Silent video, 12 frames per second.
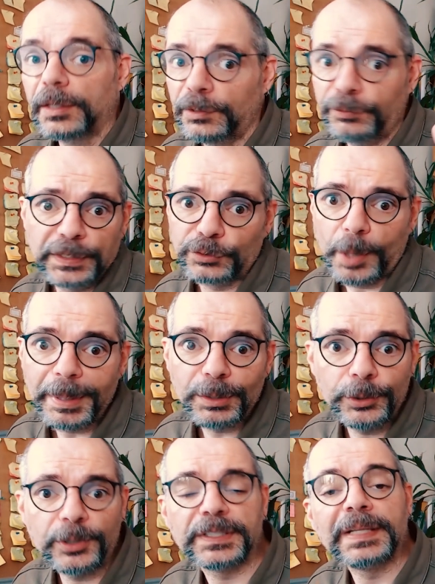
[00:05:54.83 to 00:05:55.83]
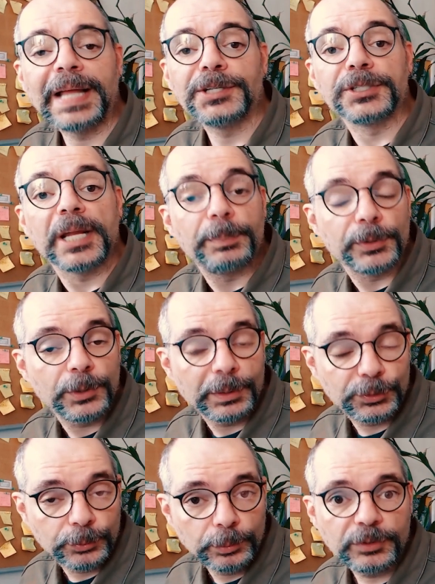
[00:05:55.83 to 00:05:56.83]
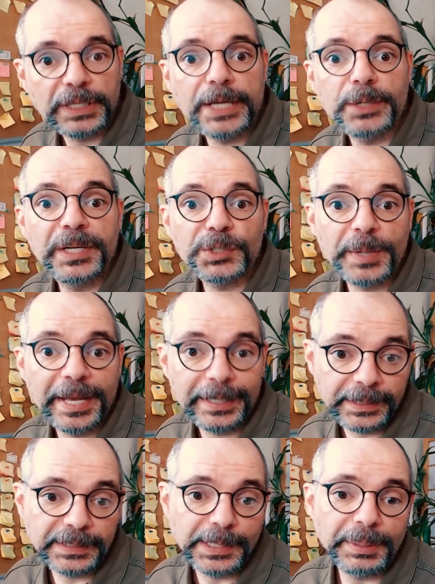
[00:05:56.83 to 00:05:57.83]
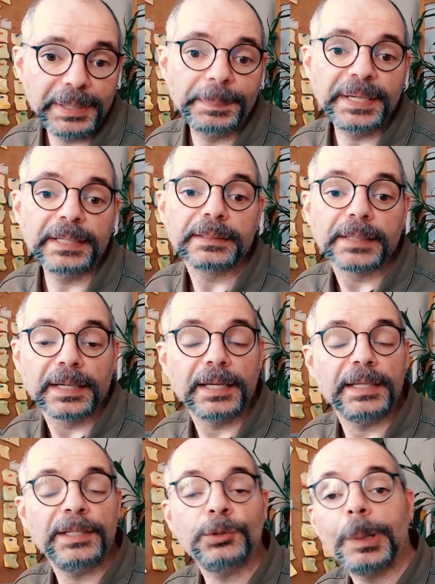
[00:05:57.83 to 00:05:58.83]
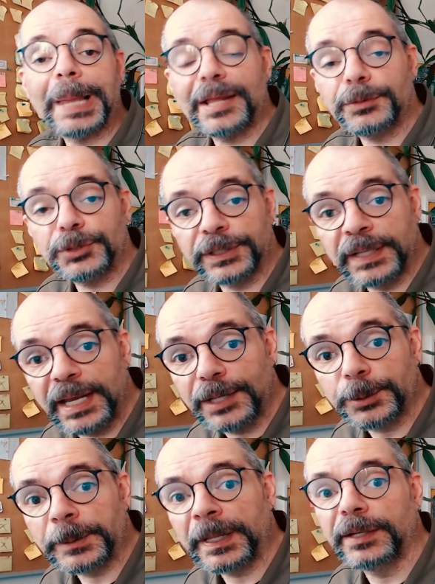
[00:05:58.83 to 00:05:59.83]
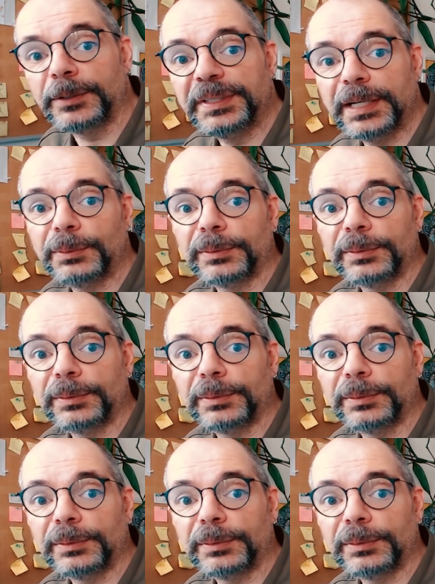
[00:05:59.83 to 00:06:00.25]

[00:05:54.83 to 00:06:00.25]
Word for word: Enfim, só uma curiosidade, né? Porque o assunto sério mesmo é agressão à imprensa, né? E do lado de dentro da reunião